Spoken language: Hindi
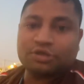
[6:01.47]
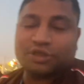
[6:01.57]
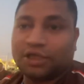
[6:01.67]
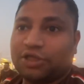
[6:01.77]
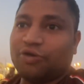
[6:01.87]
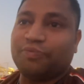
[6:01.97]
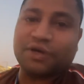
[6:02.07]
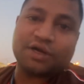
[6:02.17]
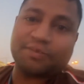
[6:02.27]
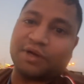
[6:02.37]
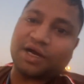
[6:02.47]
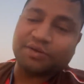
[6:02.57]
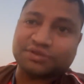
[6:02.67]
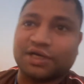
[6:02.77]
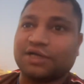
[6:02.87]
चलते ऊपर अपना
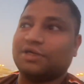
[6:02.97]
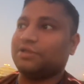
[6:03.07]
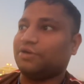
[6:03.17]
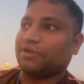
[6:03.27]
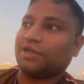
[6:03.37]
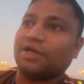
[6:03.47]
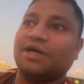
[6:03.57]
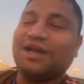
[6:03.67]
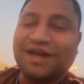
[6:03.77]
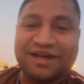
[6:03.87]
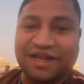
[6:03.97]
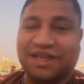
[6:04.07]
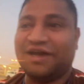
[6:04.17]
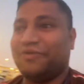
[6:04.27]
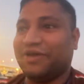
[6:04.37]
काम स्टार्ट करते हैं और क्या
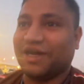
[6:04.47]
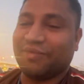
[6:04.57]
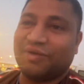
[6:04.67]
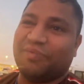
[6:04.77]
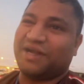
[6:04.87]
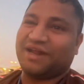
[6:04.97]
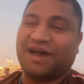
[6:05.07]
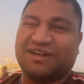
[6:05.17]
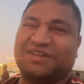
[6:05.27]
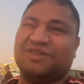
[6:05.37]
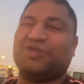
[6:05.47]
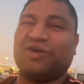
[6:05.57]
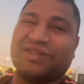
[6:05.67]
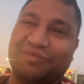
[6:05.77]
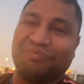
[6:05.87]
डेली का वही काम है बट आज
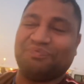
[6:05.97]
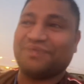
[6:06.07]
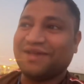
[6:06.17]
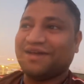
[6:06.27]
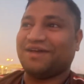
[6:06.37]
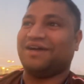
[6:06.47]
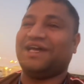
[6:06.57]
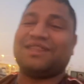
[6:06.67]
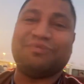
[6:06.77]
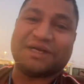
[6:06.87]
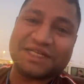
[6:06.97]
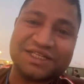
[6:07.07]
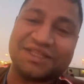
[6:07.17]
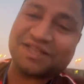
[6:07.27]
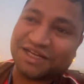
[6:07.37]
थोड़ा सा
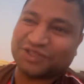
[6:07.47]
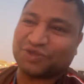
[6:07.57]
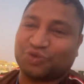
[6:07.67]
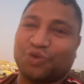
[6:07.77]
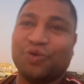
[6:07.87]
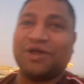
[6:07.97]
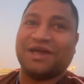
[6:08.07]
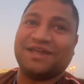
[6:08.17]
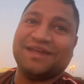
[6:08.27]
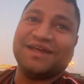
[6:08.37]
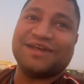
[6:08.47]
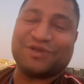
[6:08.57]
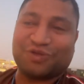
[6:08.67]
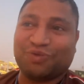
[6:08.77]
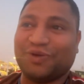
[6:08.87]
एक्सपेक्टेशन थे ना टूट गई
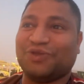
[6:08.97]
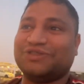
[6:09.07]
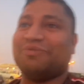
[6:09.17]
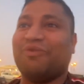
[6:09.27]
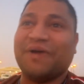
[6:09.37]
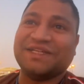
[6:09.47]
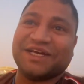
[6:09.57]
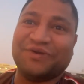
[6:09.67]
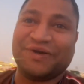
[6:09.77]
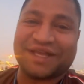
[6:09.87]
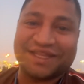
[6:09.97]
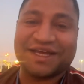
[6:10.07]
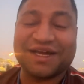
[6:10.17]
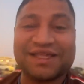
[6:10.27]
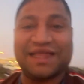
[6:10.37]
कि सुबह सोचा मोबाइल चालू करके
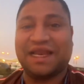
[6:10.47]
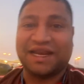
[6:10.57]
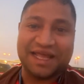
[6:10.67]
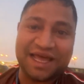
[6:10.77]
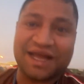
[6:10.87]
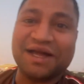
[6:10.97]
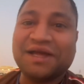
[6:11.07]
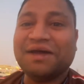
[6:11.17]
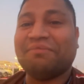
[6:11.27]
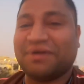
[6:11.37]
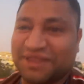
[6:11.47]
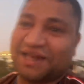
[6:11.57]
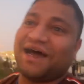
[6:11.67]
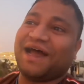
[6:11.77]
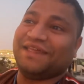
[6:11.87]
देखा कि सैलरी आएगा बट
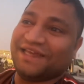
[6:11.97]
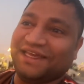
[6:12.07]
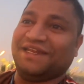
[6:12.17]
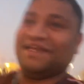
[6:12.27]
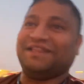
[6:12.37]
साला आया ही नहीं